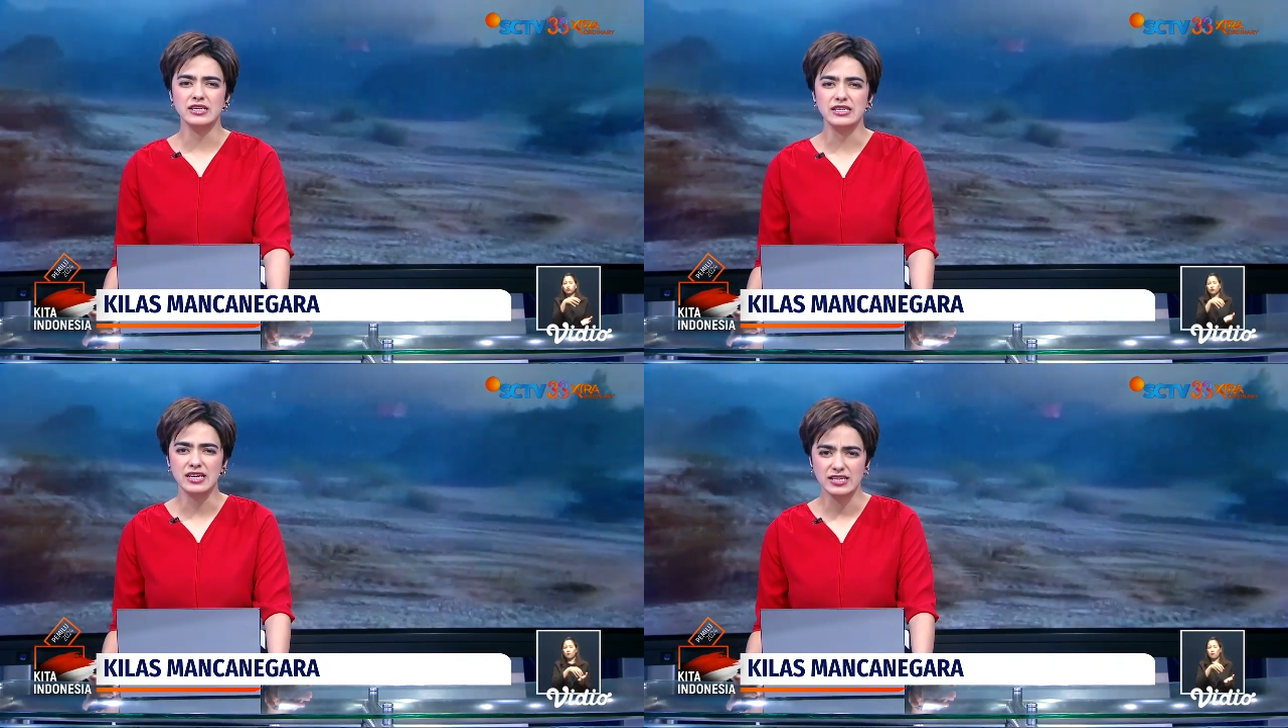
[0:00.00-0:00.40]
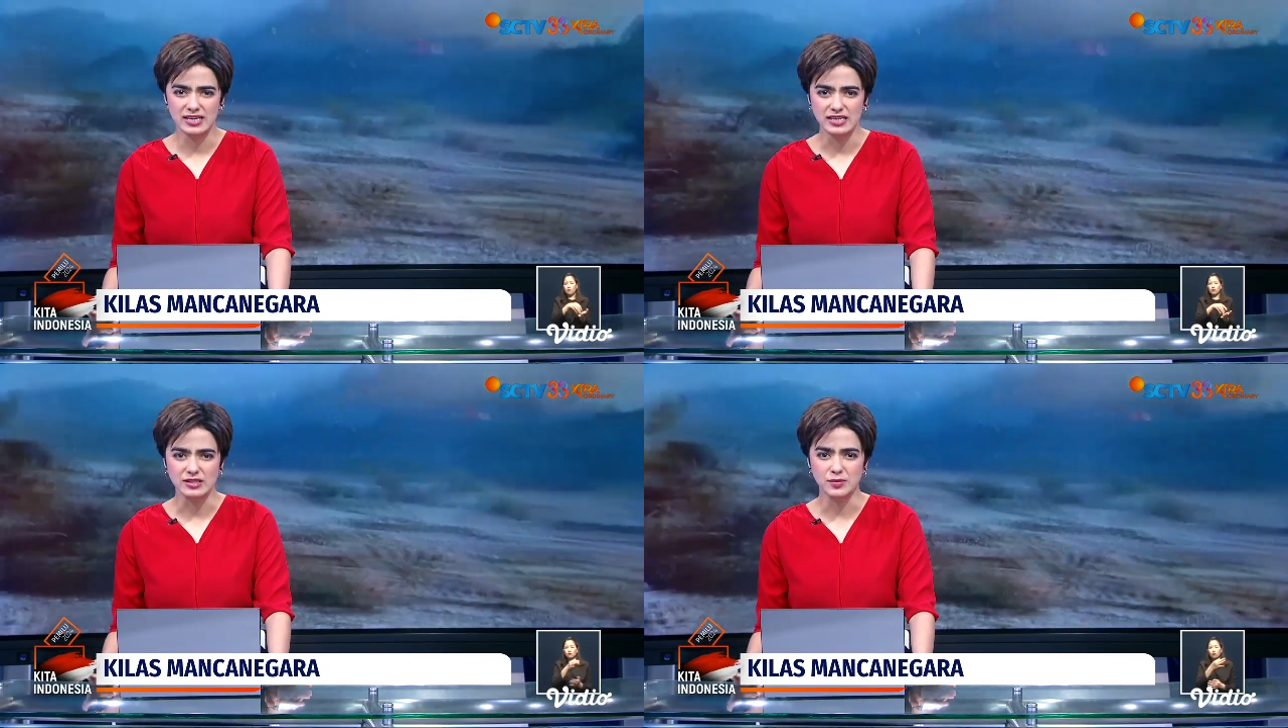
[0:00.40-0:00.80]

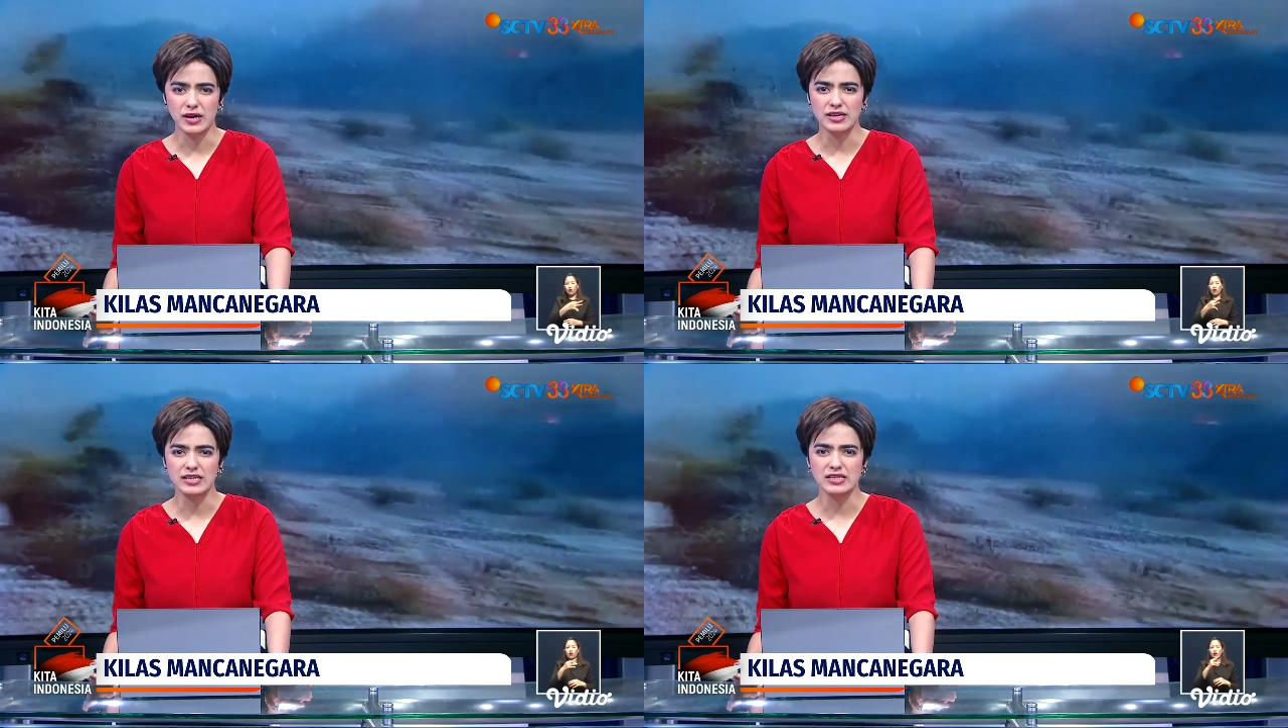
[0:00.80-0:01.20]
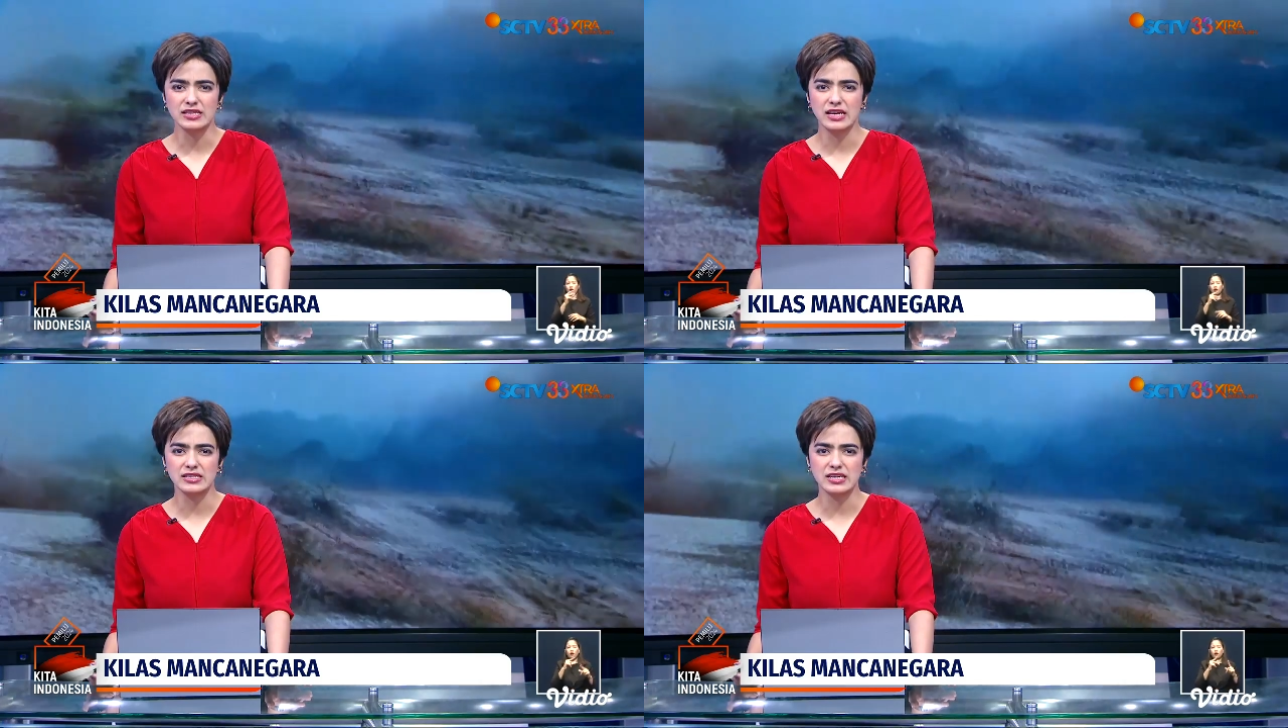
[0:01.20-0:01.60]
Yanani semakin
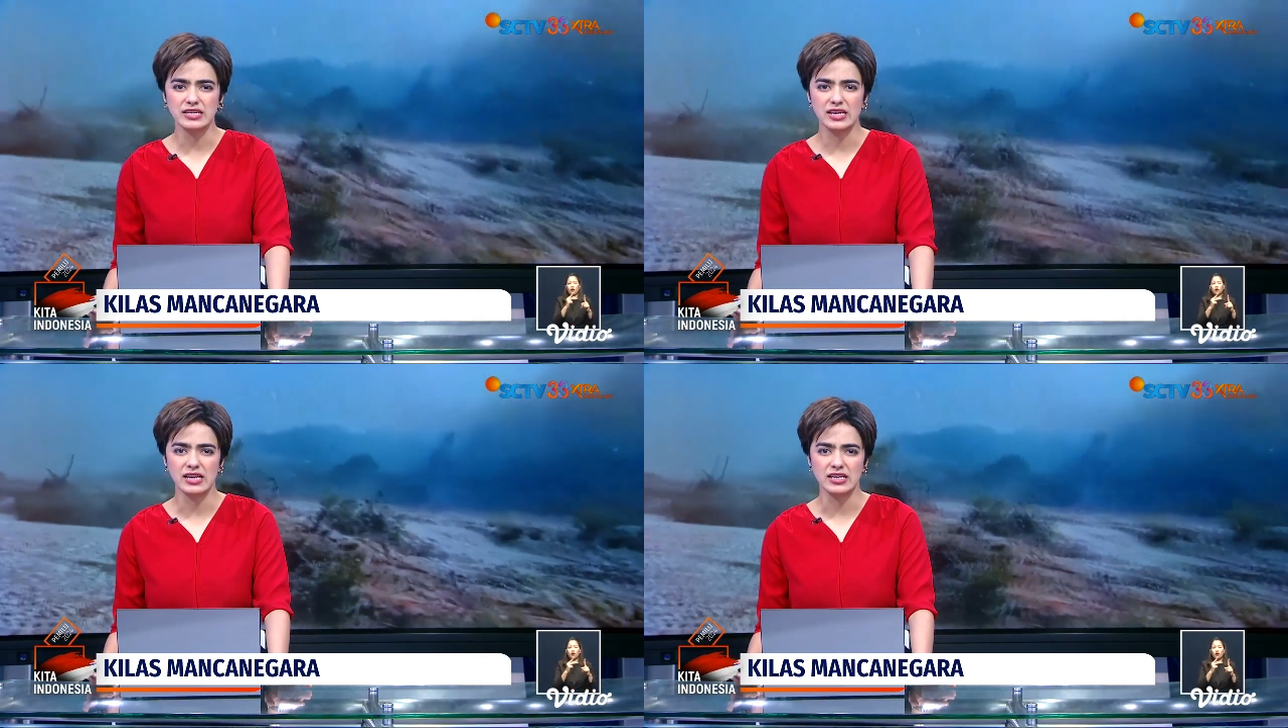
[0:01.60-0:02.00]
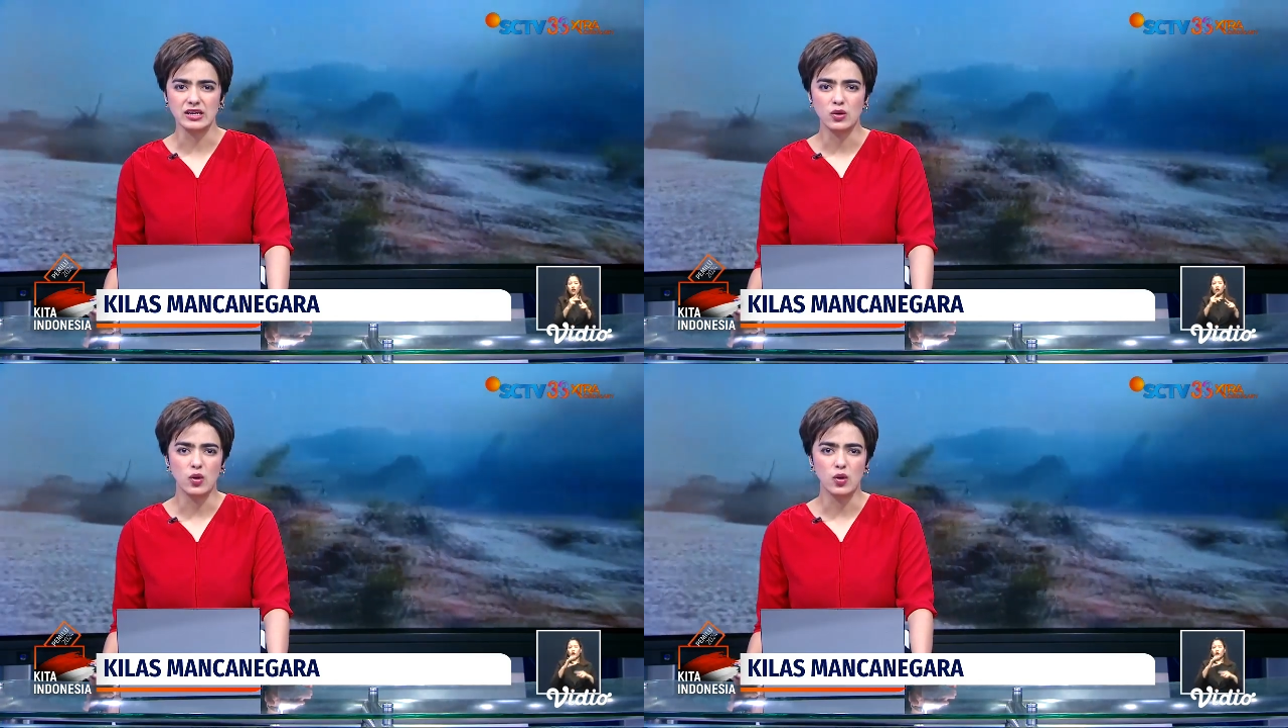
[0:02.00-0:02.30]
tak terkendali.